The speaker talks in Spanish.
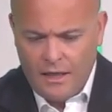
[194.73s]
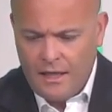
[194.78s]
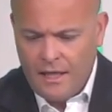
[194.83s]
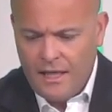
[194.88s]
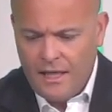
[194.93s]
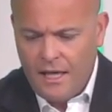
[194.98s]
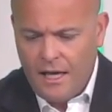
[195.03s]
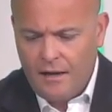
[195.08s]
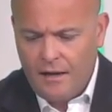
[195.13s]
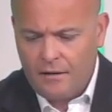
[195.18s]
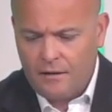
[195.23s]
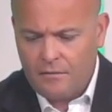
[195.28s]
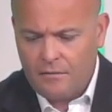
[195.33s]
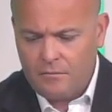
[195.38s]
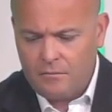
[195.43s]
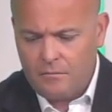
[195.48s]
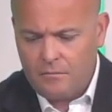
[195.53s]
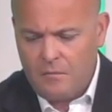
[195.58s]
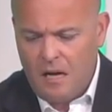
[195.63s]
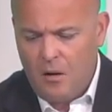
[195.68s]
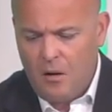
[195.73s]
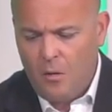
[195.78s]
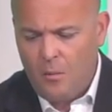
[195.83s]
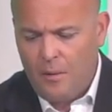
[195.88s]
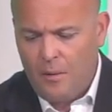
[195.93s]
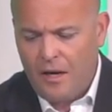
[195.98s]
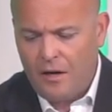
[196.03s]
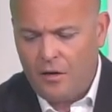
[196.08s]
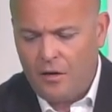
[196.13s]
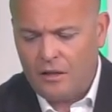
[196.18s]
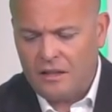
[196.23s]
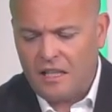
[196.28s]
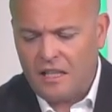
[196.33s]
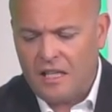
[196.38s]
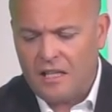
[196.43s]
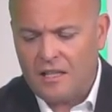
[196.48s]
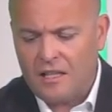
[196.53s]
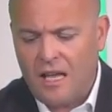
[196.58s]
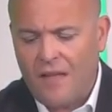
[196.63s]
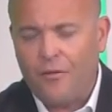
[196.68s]
Lian, más o menos
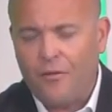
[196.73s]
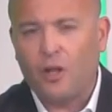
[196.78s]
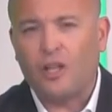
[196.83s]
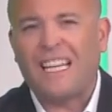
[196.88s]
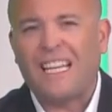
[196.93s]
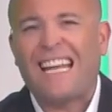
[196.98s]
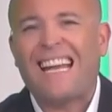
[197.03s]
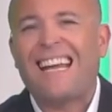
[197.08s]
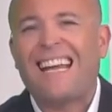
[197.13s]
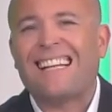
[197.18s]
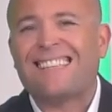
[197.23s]
intentando tener